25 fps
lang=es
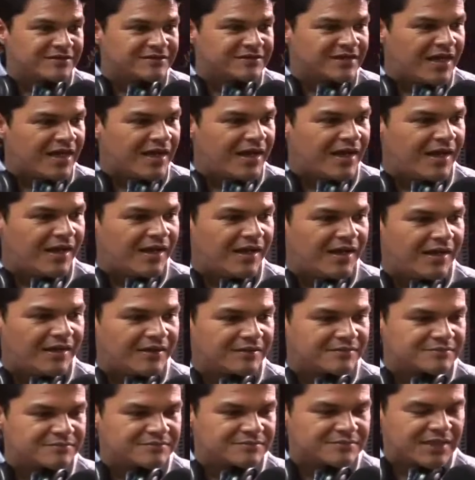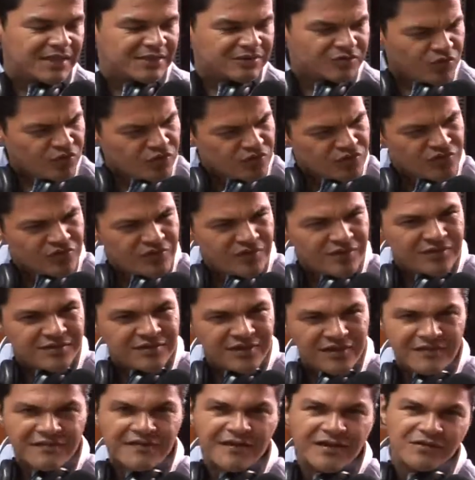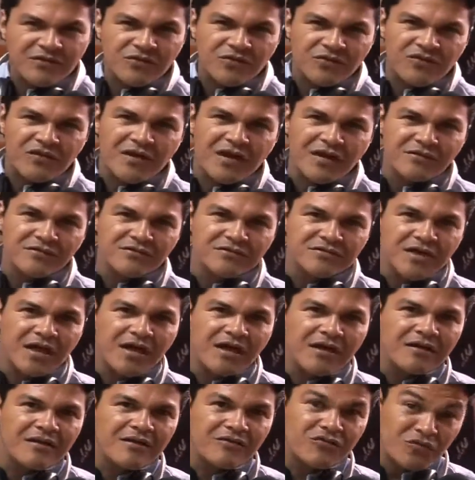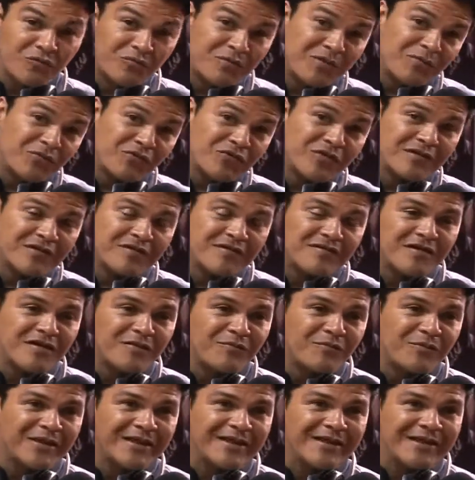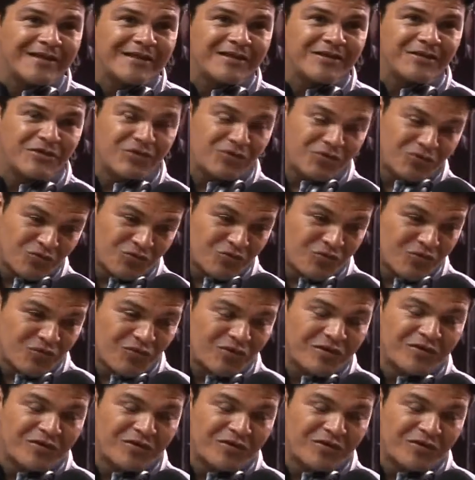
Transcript: ya 14, 13, 14 años ya, los cumplimos en diciembre, nuestro